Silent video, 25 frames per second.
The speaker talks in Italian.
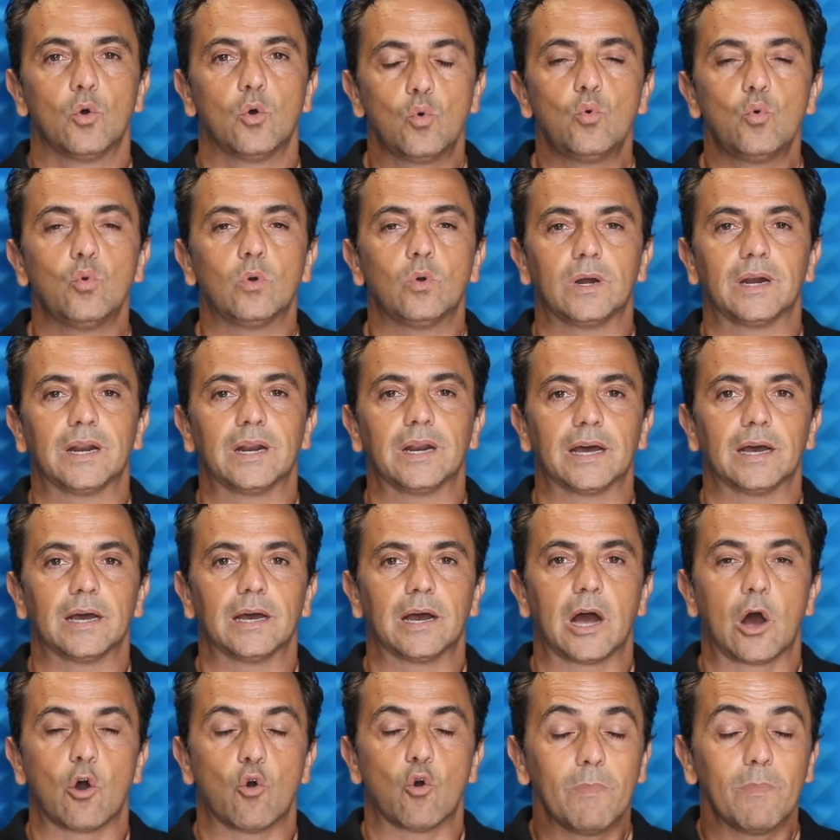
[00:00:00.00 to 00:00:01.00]
un
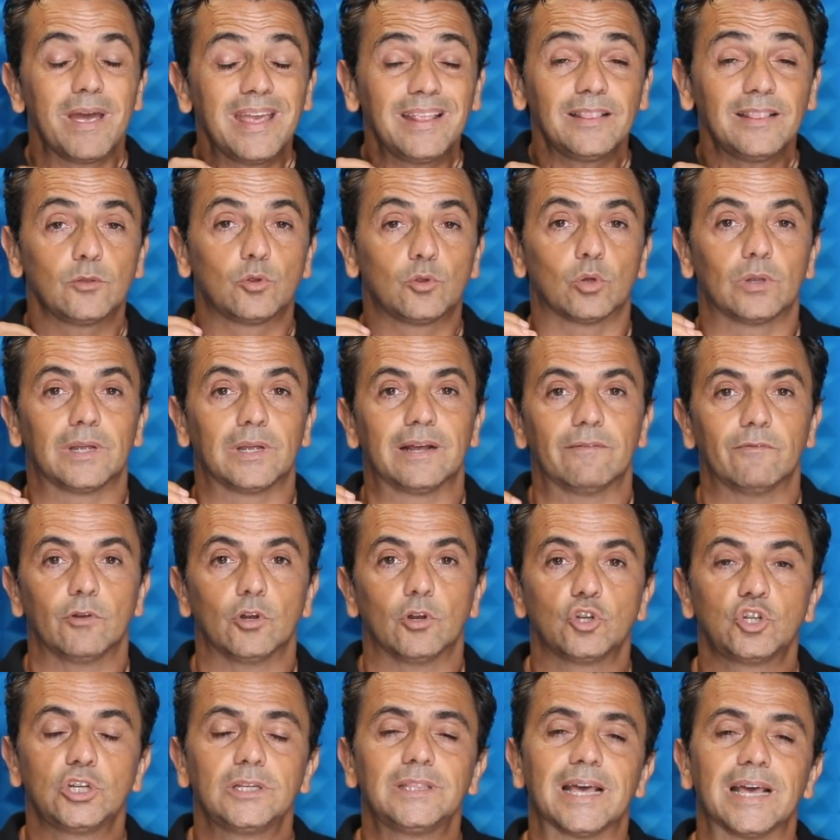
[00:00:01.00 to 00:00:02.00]
aumento della
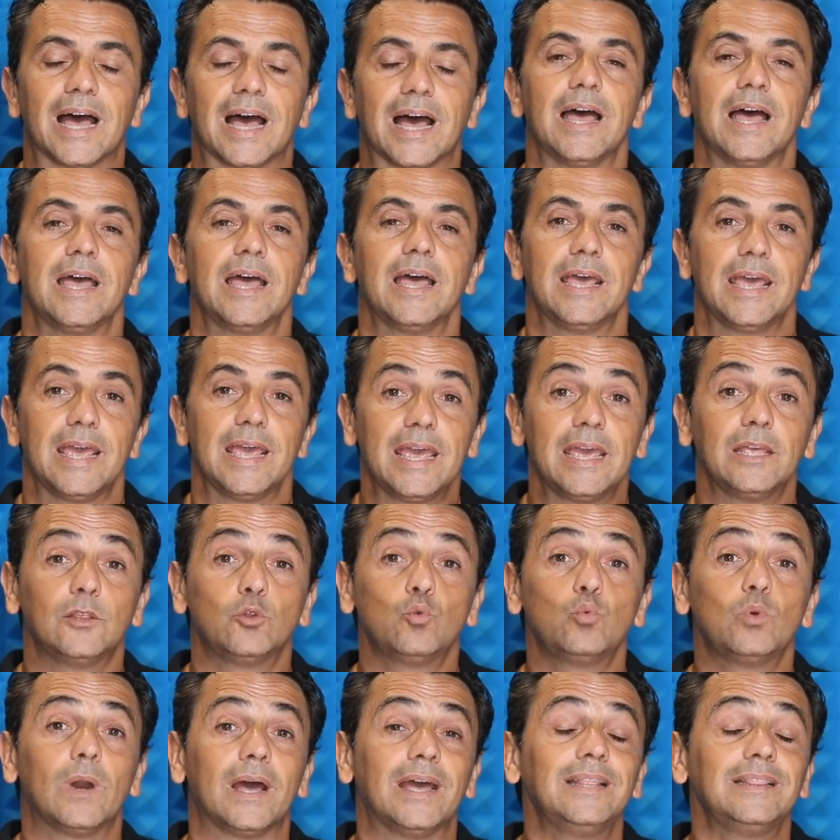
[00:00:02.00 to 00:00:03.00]
velocità
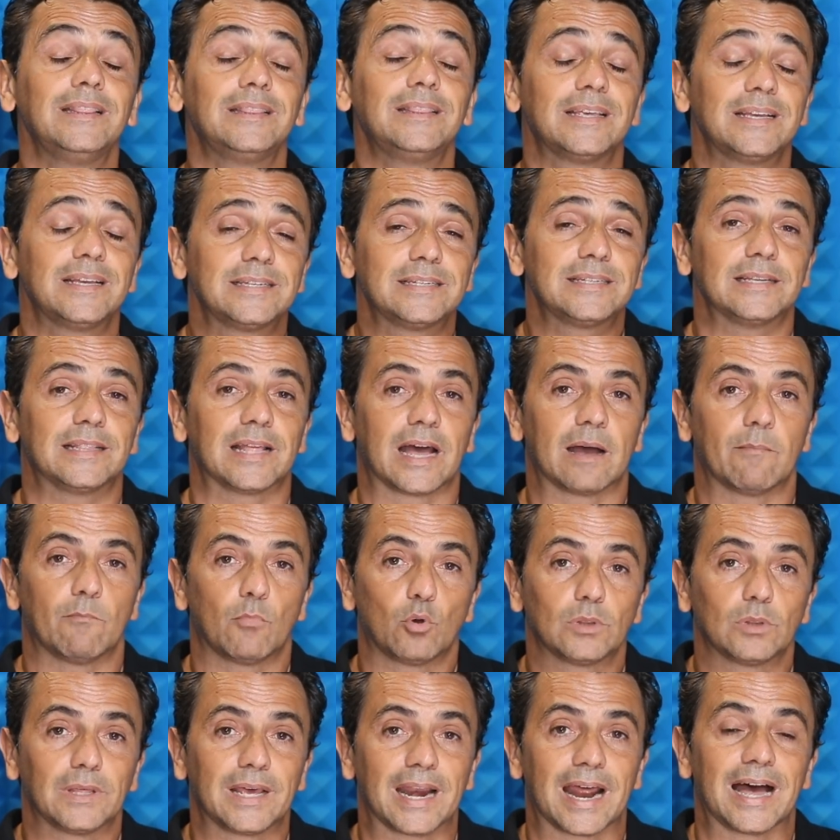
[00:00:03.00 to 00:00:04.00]
ed una intensità
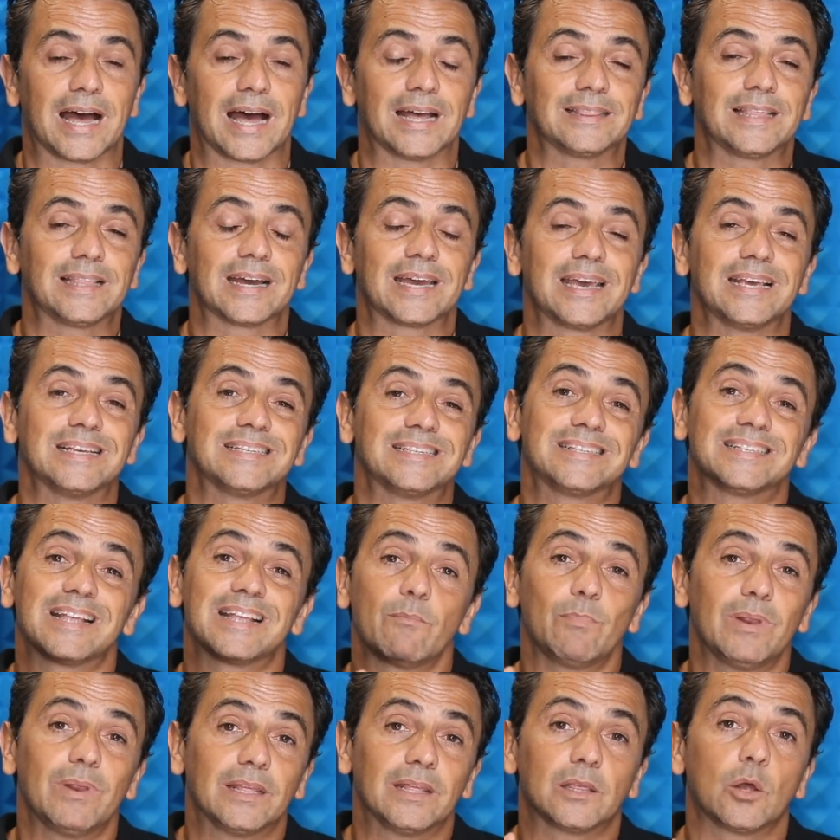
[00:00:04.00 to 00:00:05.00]
moderata che è
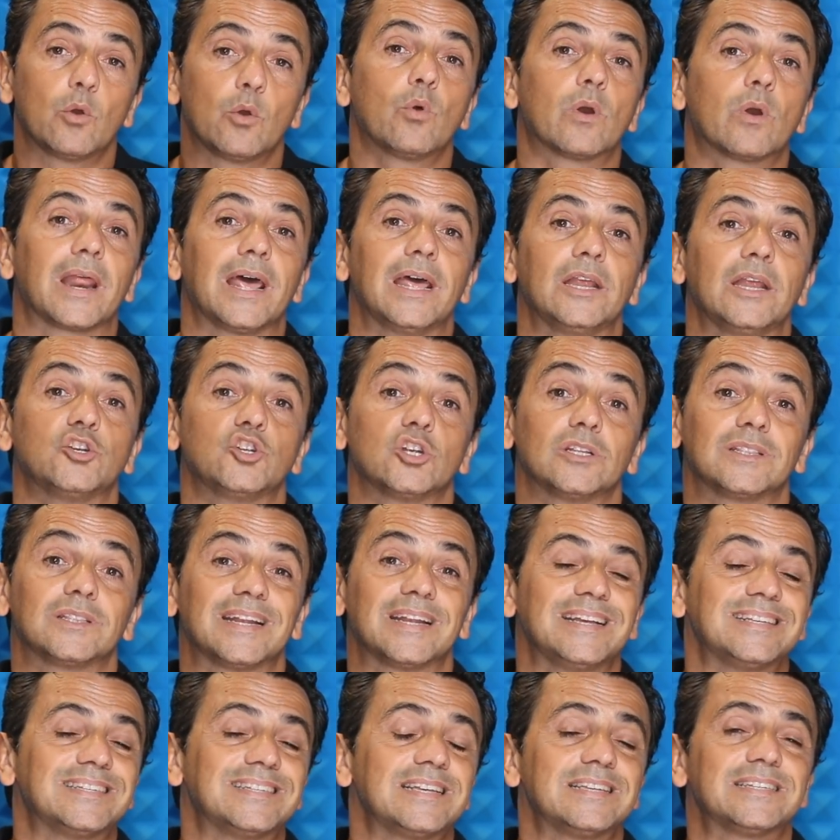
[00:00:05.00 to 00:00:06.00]
stabilita in un range
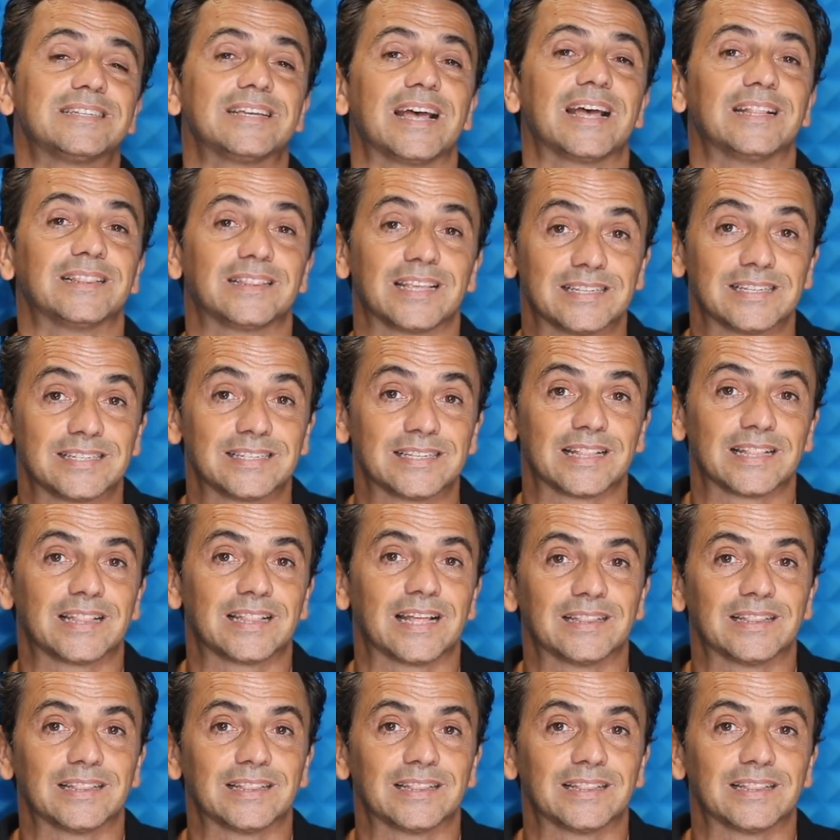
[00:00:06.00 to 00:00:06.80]
tra il 60 e il